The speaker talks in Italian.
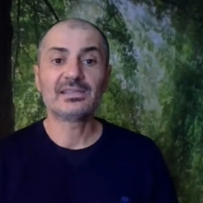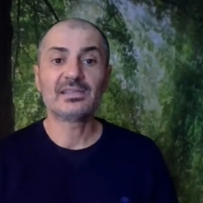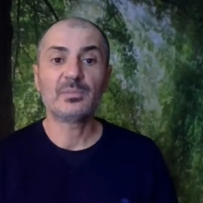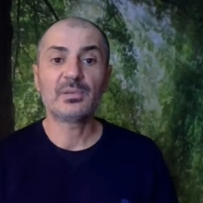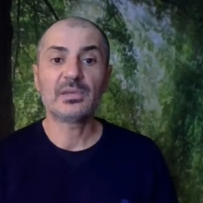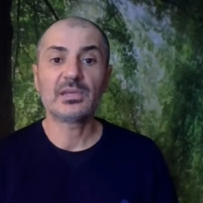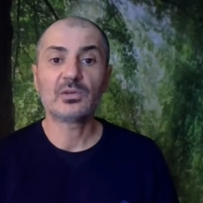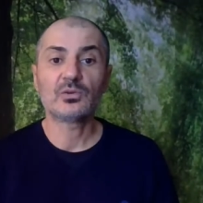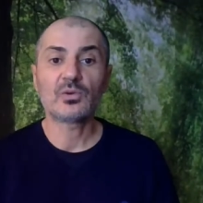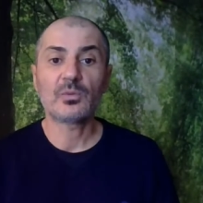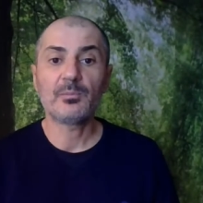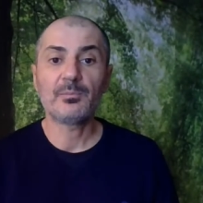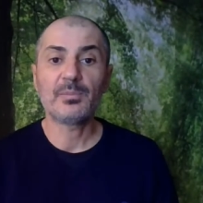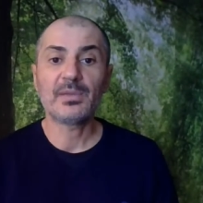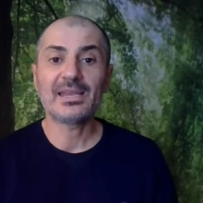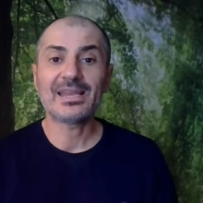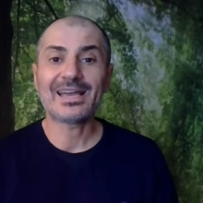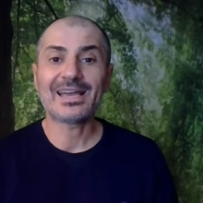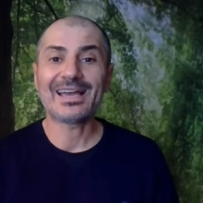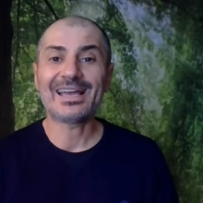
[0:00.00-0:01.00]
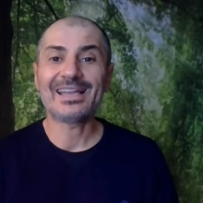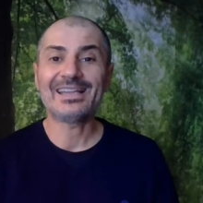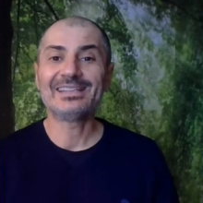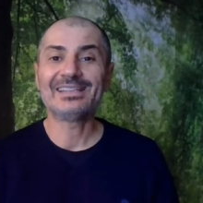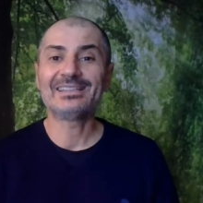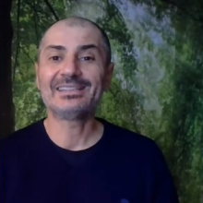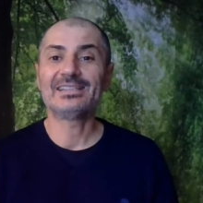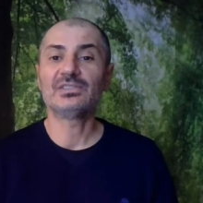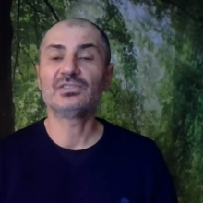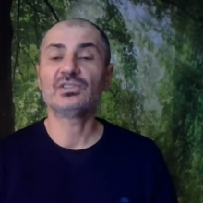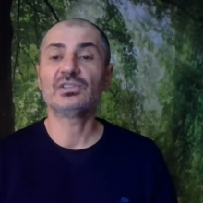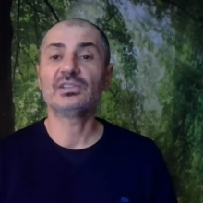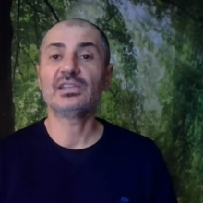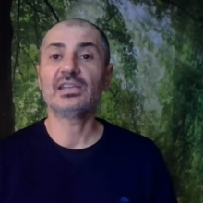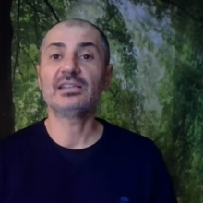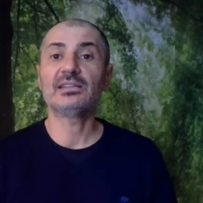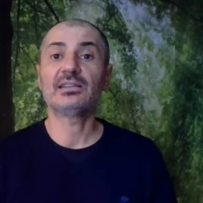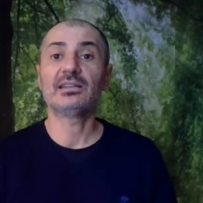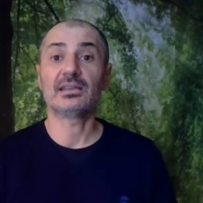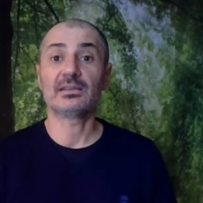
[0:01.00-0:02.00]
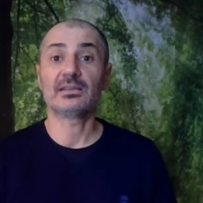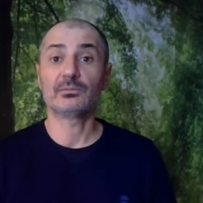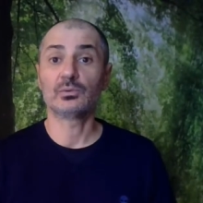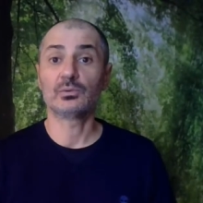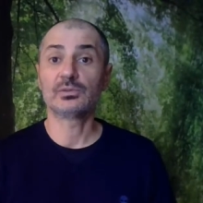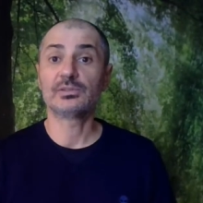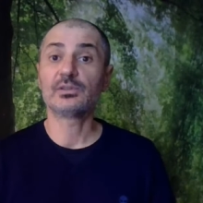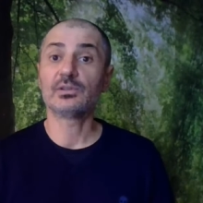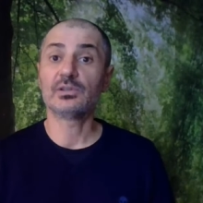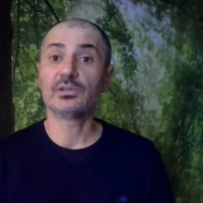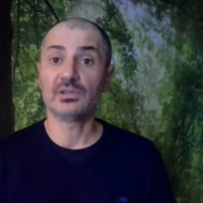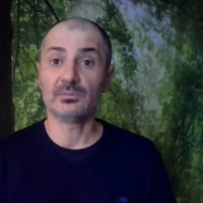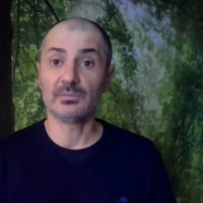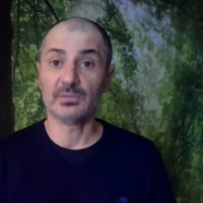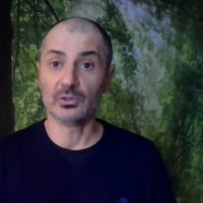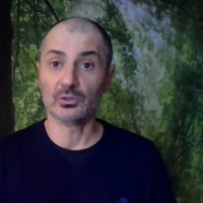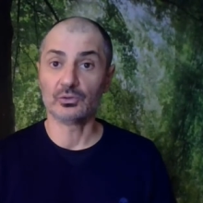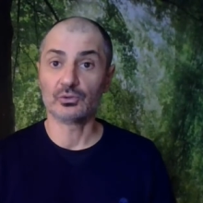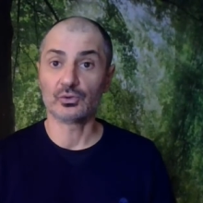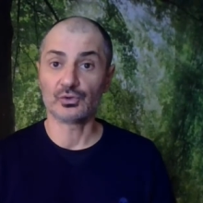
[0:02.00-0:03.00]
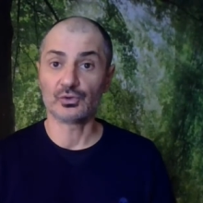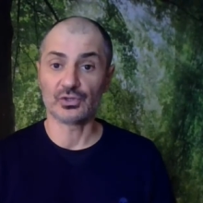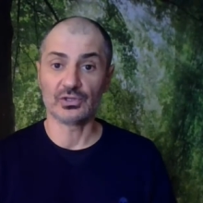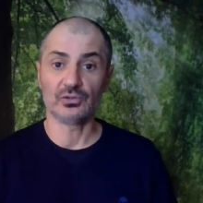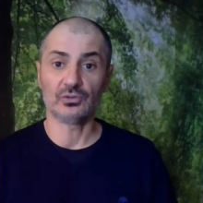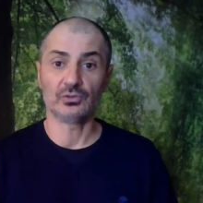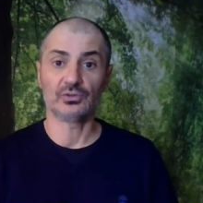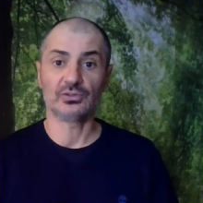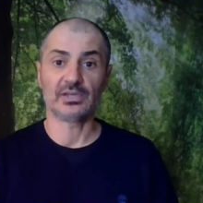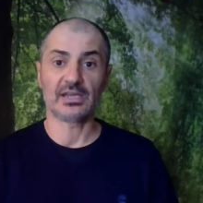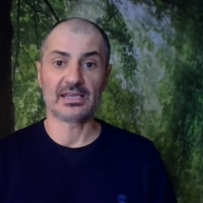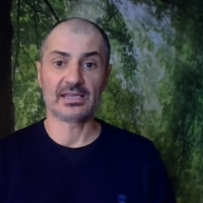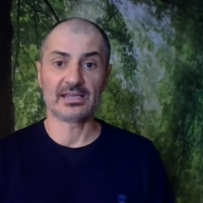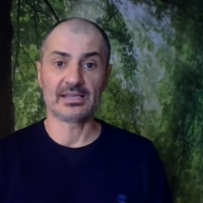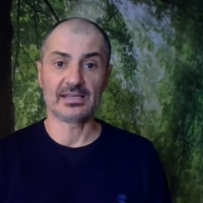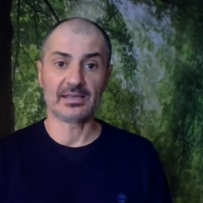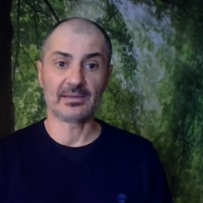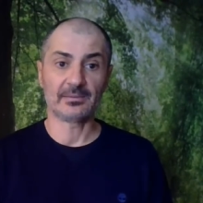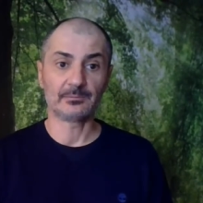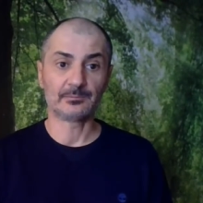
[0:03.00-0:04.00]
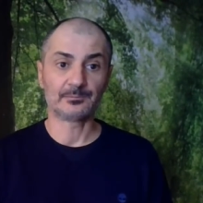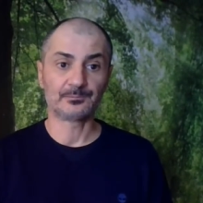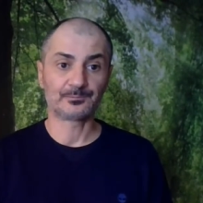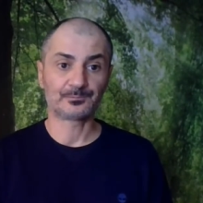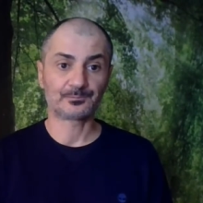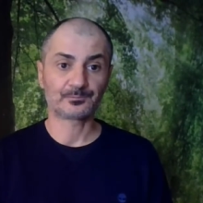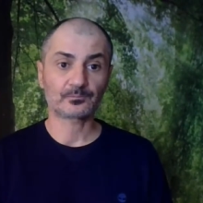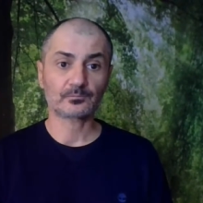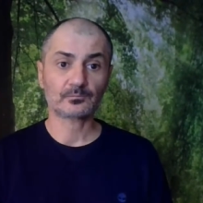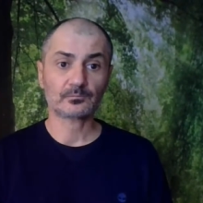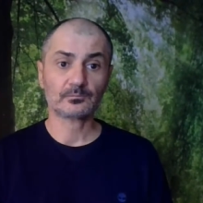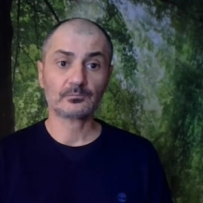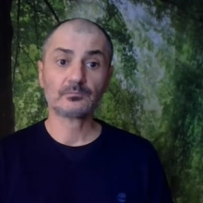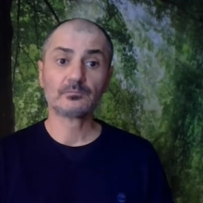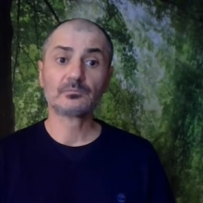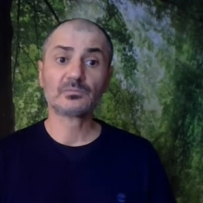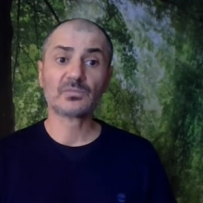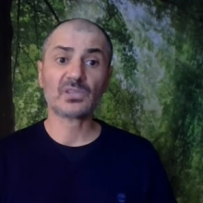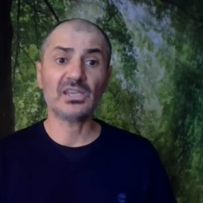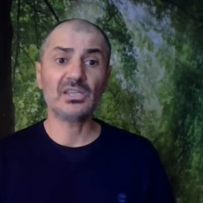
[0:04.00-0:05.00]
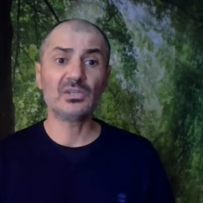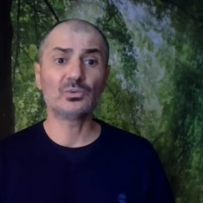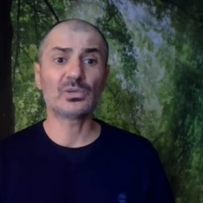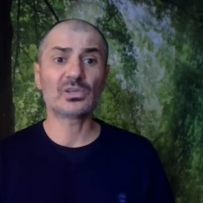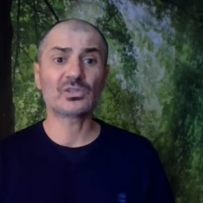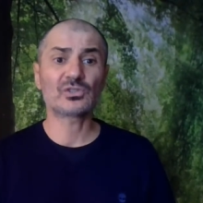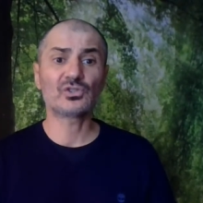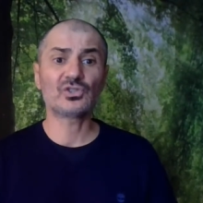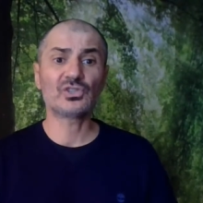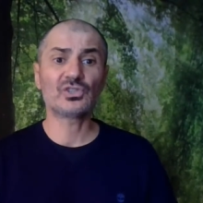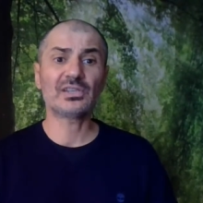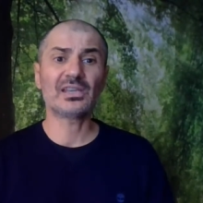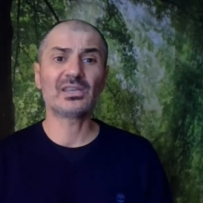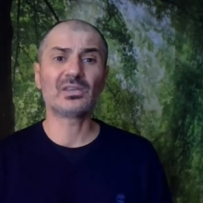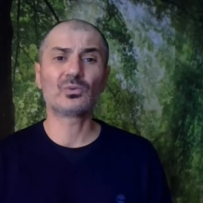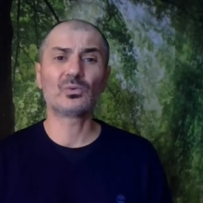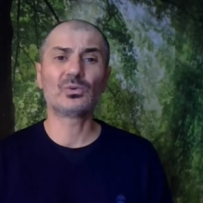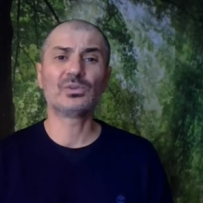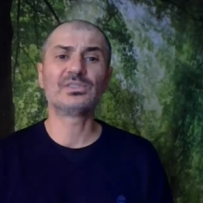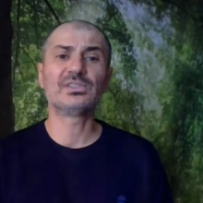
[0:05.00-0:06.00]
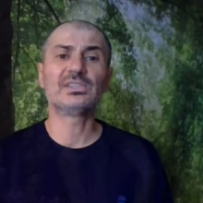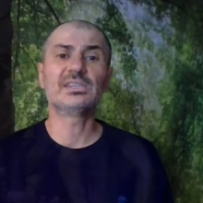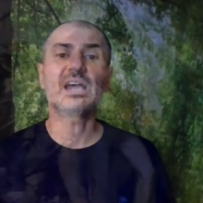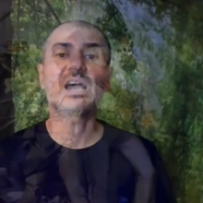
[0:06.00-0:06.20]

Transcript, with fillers: nel periodo appena antecedente alla rivoluzione del 1830, in una società in cui si